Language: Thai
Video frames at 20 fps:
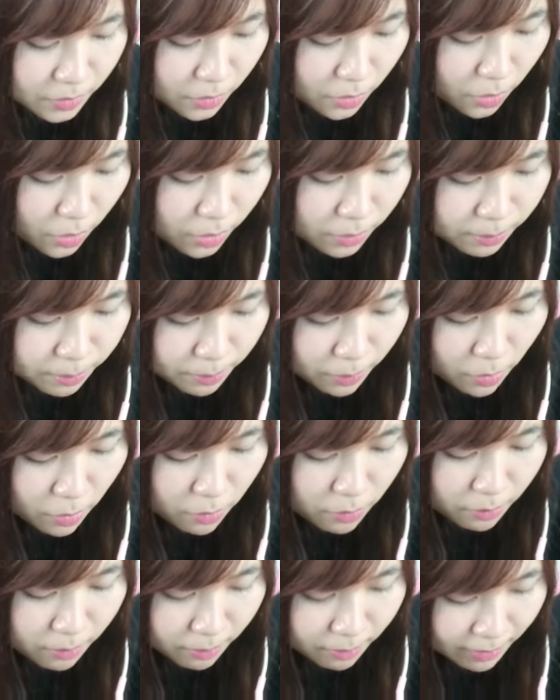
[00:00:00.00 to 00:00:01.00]
กดปุ่ม
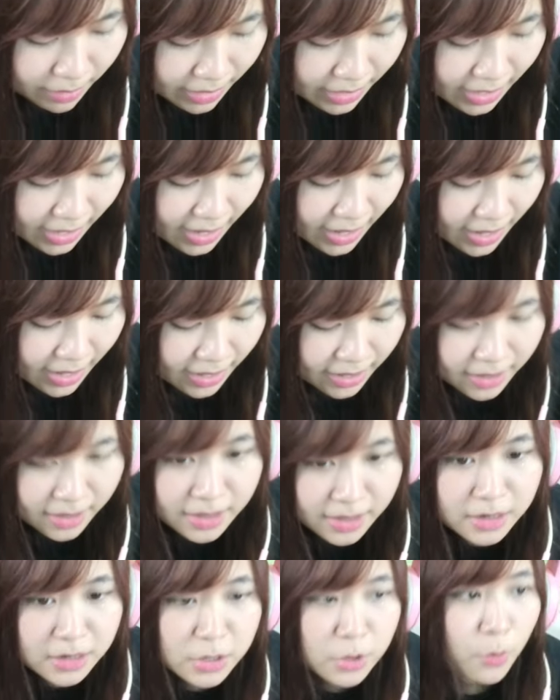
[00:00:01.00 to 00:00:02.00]
มาได้
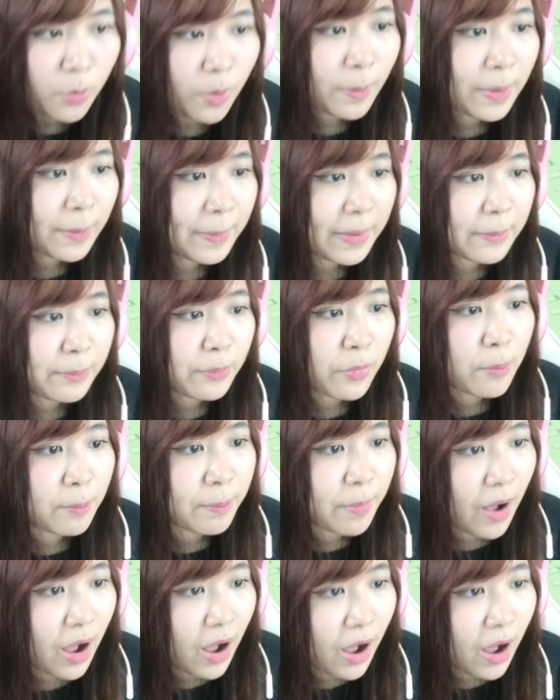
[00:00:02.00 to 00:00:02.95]
หรือว่ามันเป็นปุ่มปลอ